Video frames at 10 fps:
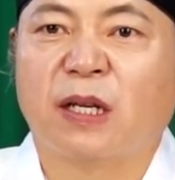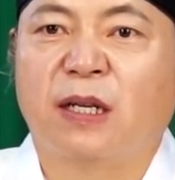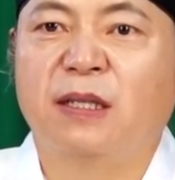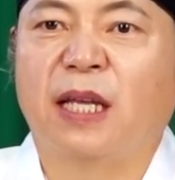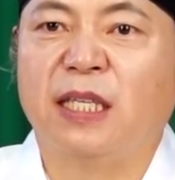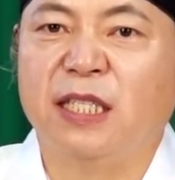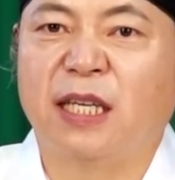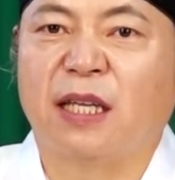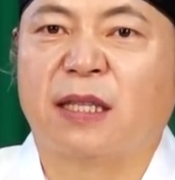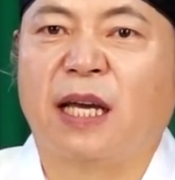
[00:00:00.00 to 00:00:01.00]
근데
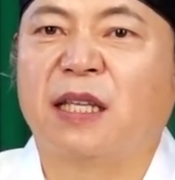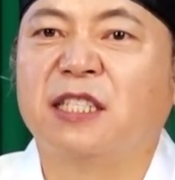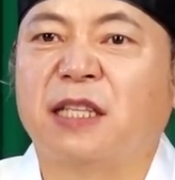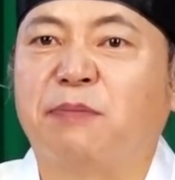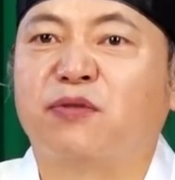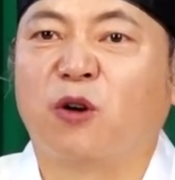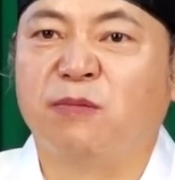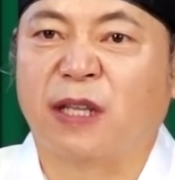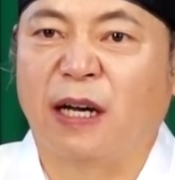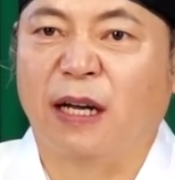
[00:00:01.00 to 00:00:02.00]
이게 대단히 나쁜
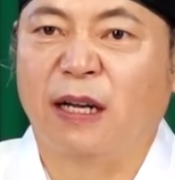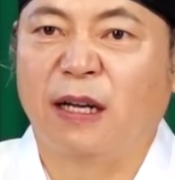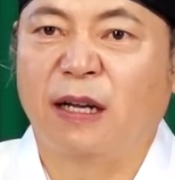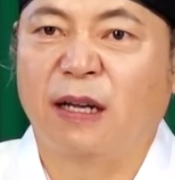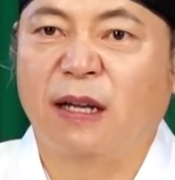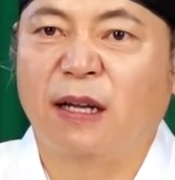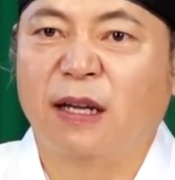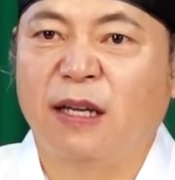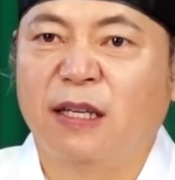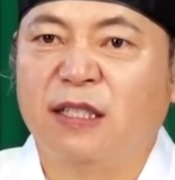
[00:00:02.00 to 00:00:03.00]
겁니다.
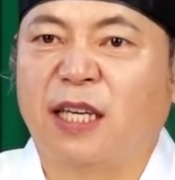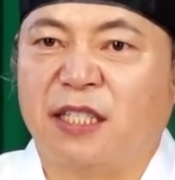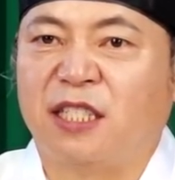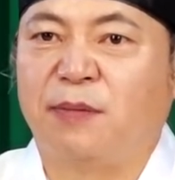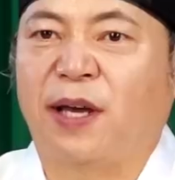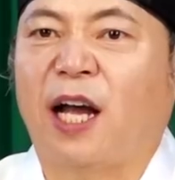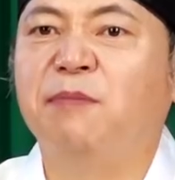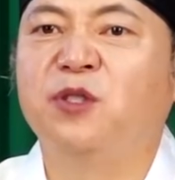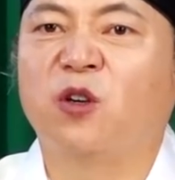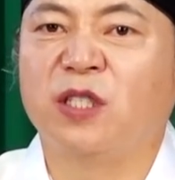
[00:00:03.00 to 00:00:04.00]
이게 집의
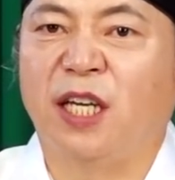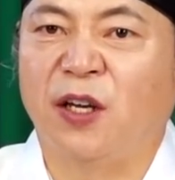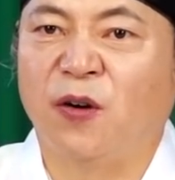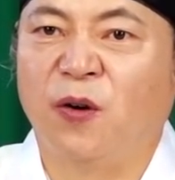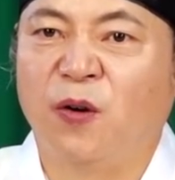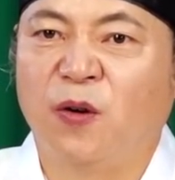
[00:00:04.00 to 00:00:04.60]
함정이에요.